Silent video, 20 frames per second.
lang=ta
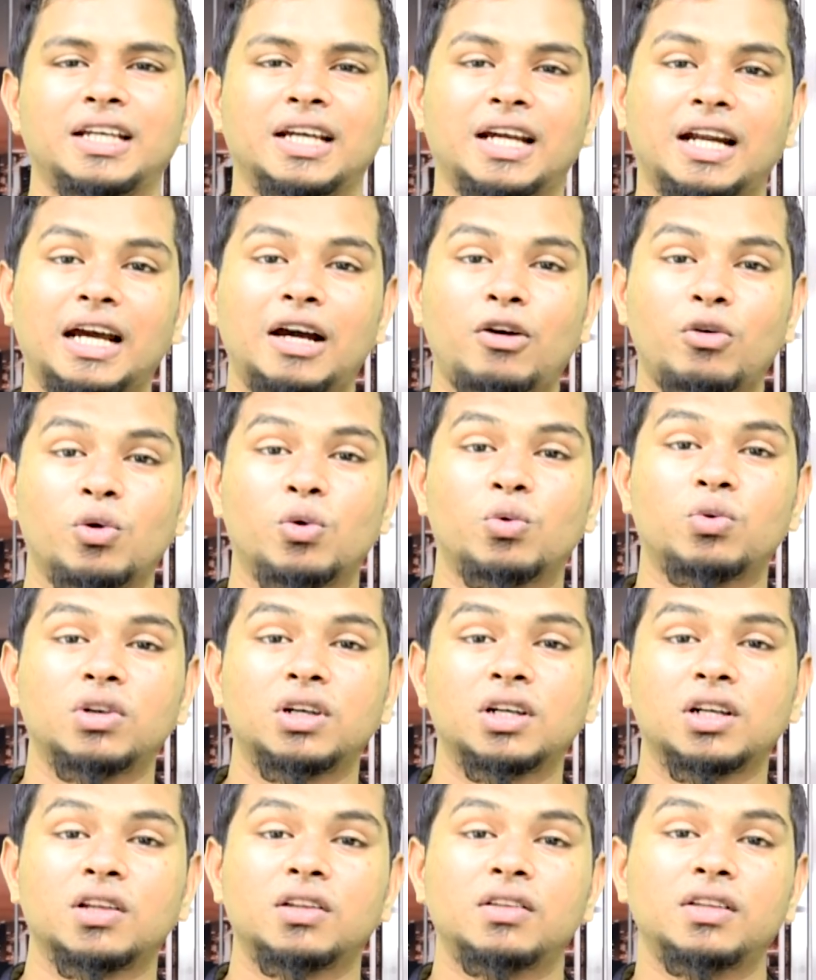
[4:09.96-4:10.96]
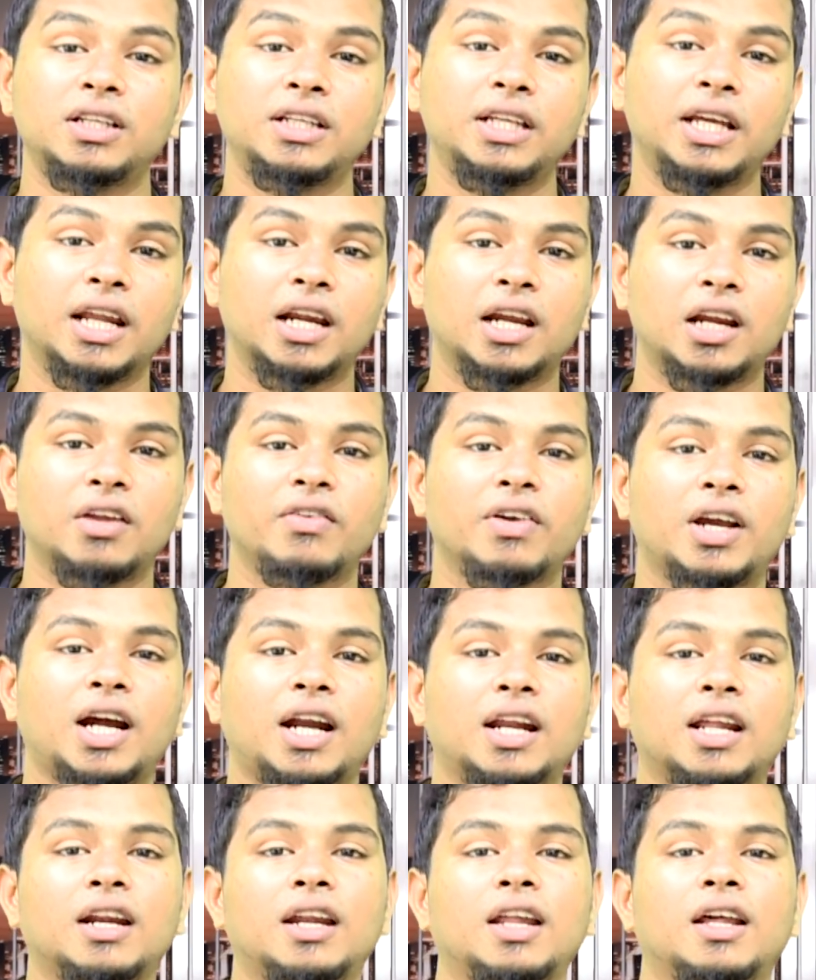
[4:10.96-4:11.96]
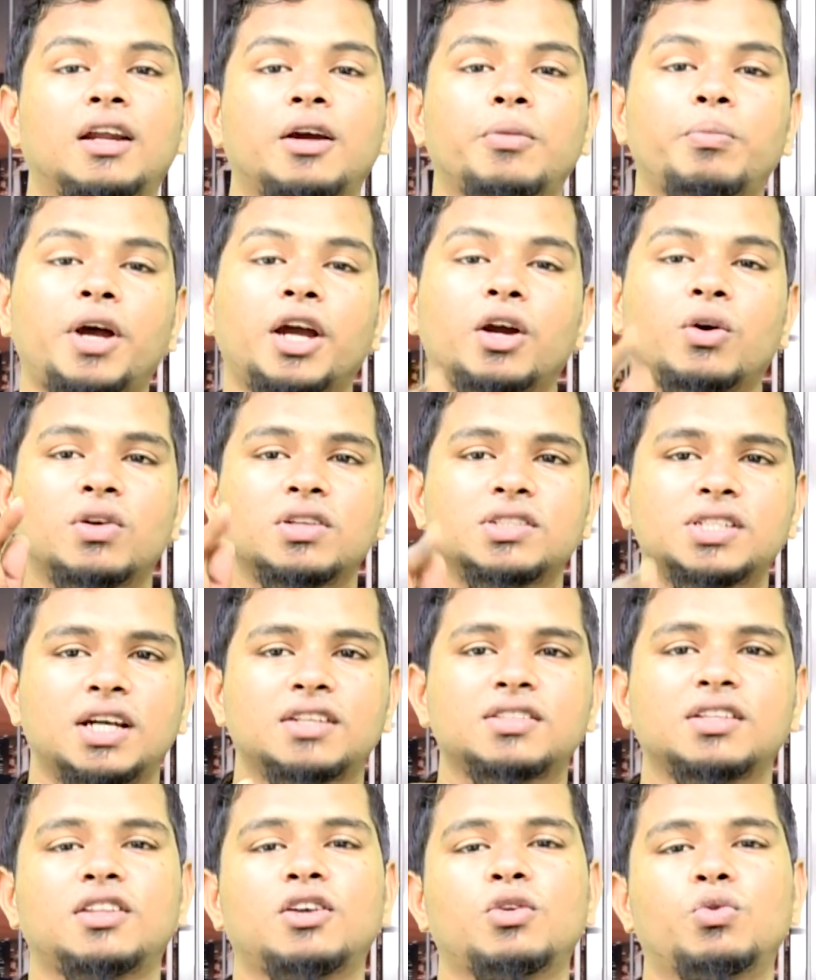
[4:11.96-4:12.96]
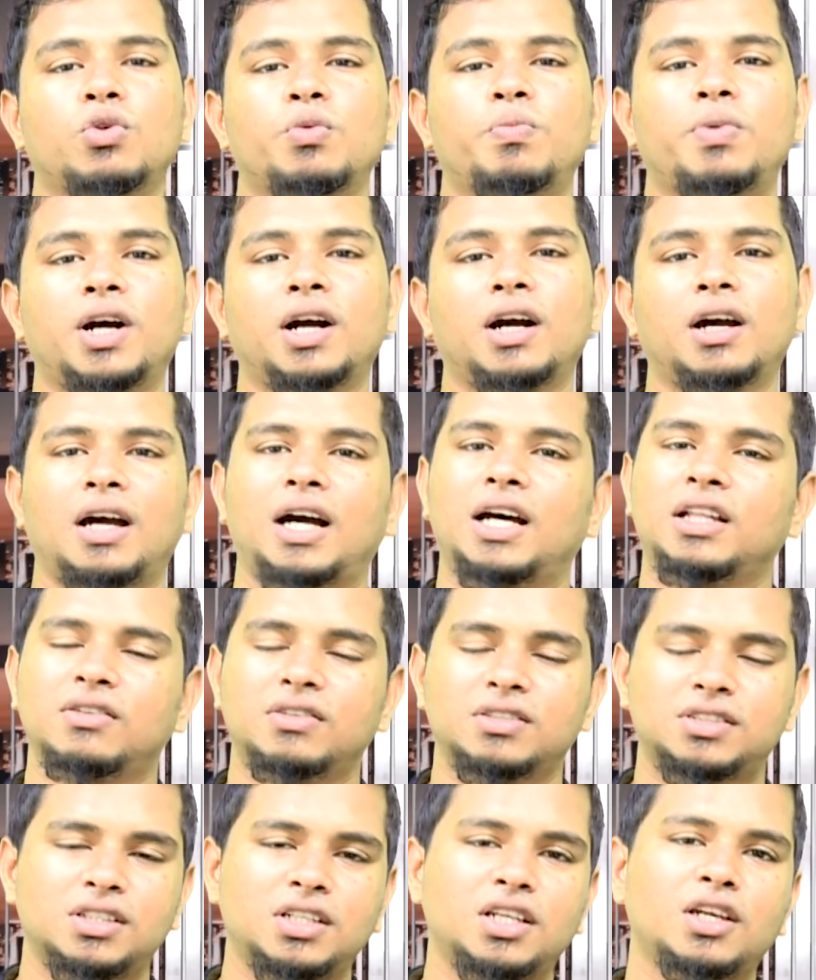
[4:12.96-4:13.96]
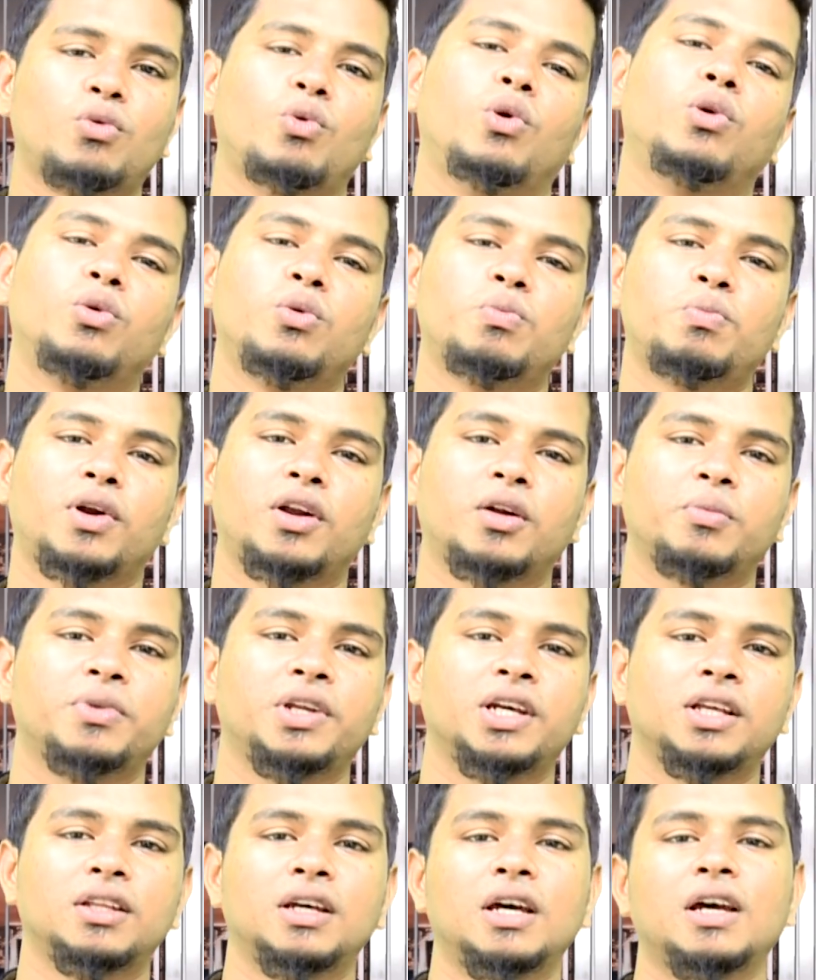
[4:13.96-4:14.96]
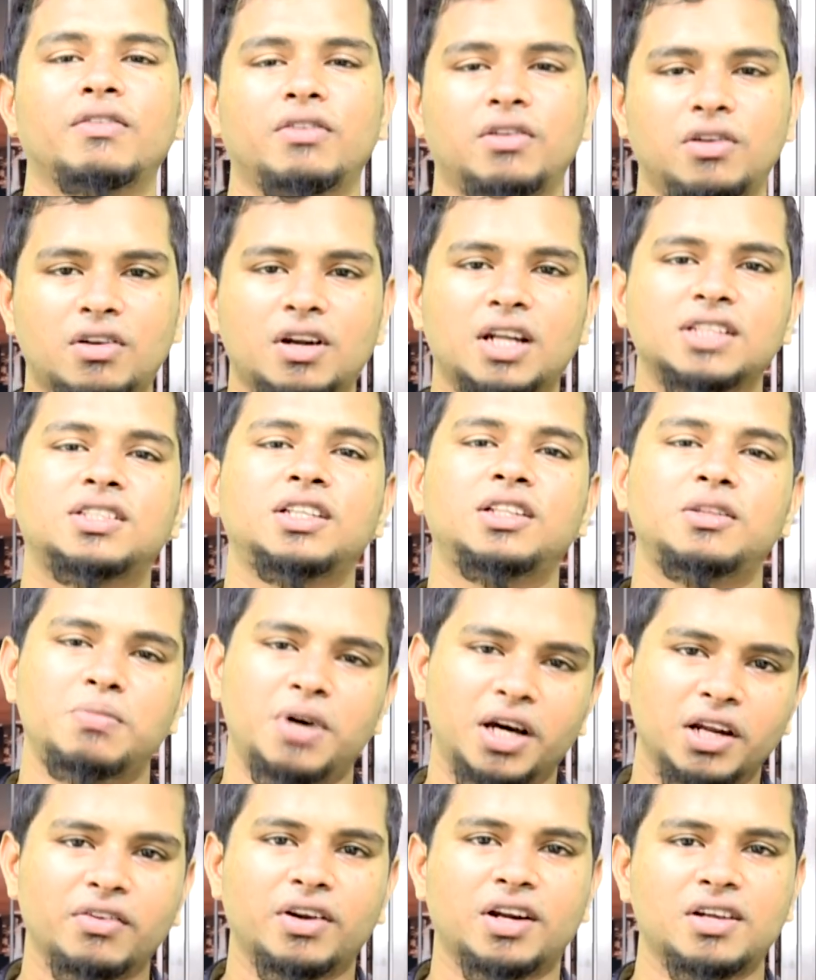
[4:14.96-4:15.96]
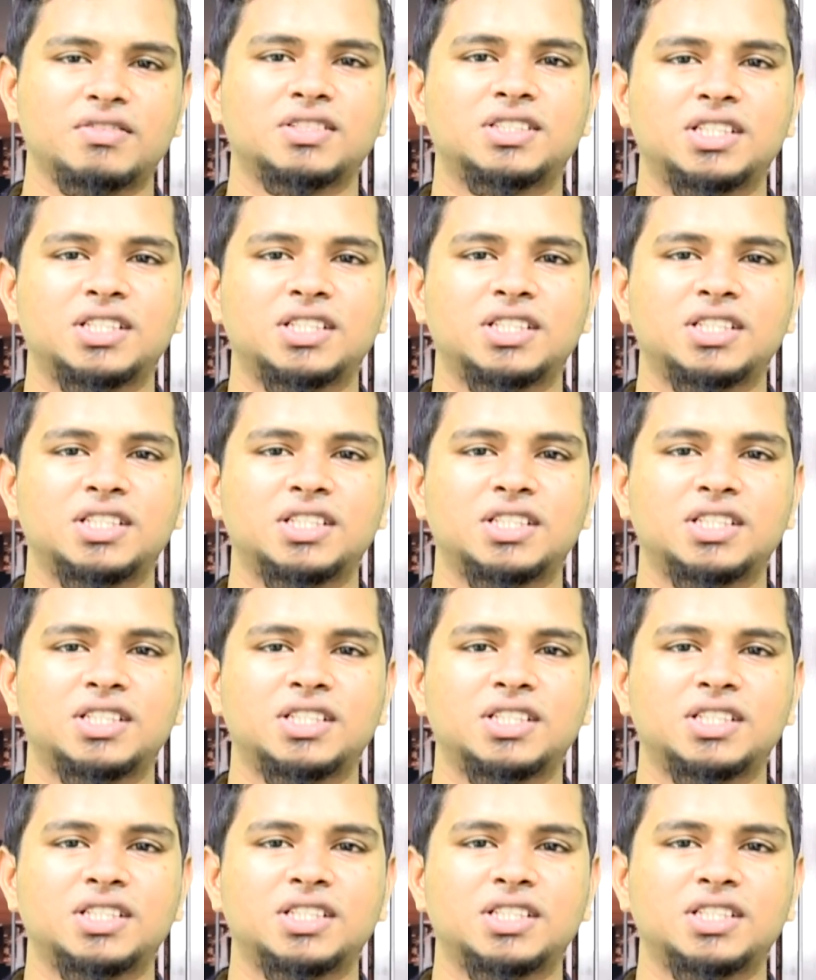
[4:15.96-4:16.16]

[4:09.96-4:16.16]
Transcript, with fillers: ஏன்னா அவங்க கொடுக்குறது வந்து ஏற்கனவே கடனில் இருக்க பேங்க்கோட ஷேர்ஸை தான் கொடுப்பாங்க அதை வச்சு நீங்கள் ஒன்றும் பண்ண முடியாது வெறும் ரசீது மாதிரி வேணா